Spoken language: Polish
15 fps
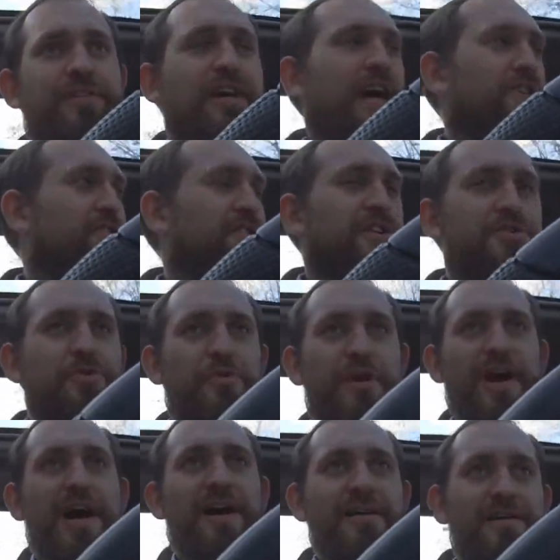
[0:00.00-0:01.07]
każda
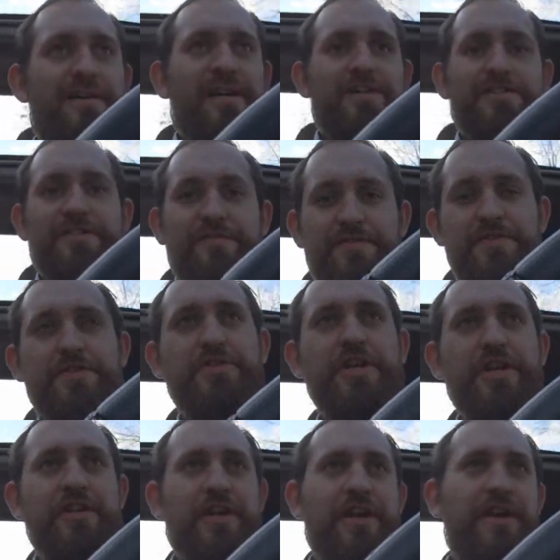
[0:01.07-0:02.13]
dziura, każde
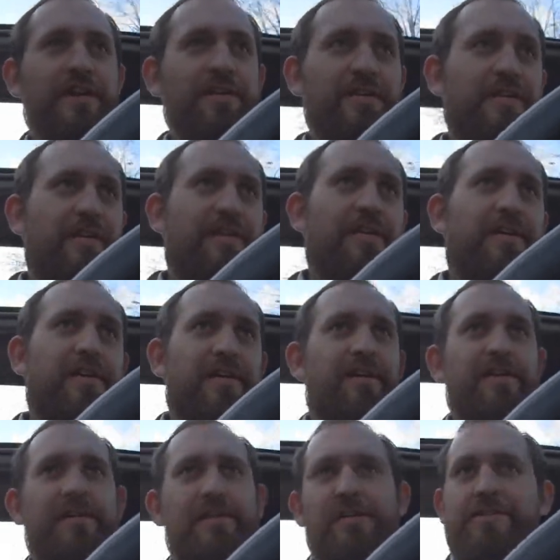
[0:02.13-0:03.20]
wzniesienie
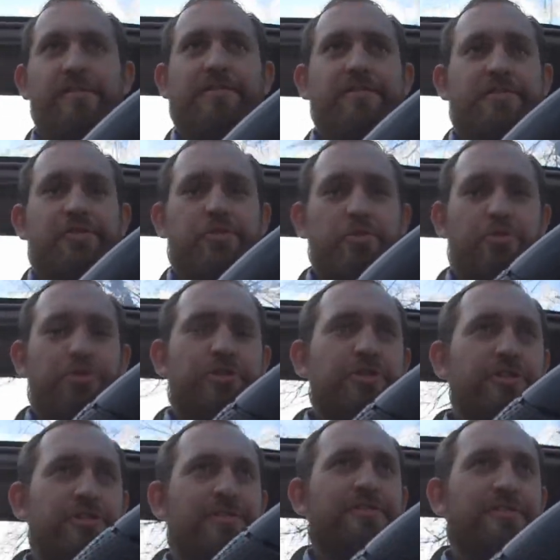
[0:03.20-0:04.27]

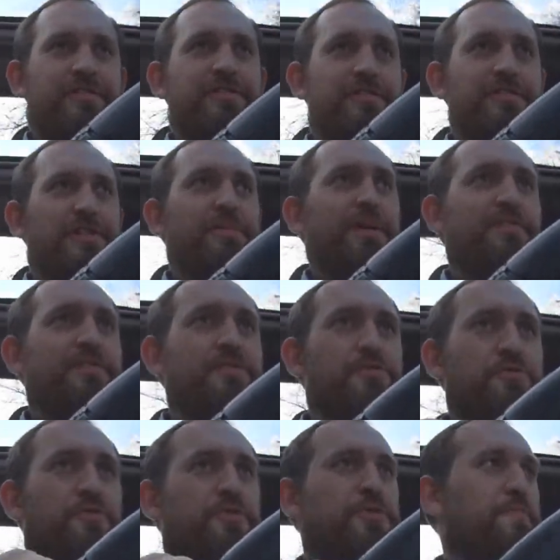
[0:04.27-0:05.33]
Czuć. Naprawdę
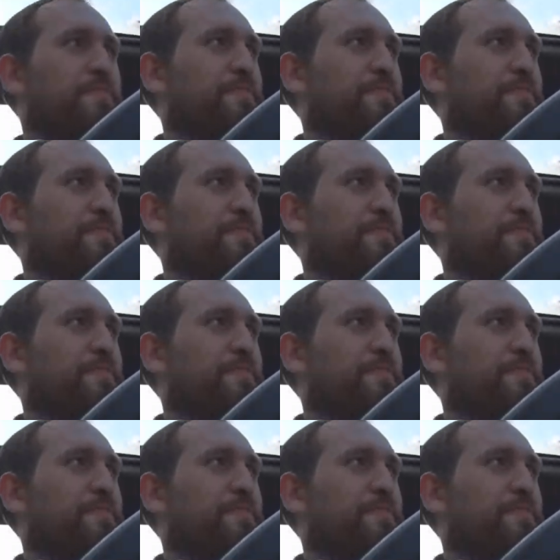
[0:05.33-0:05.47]
czuć.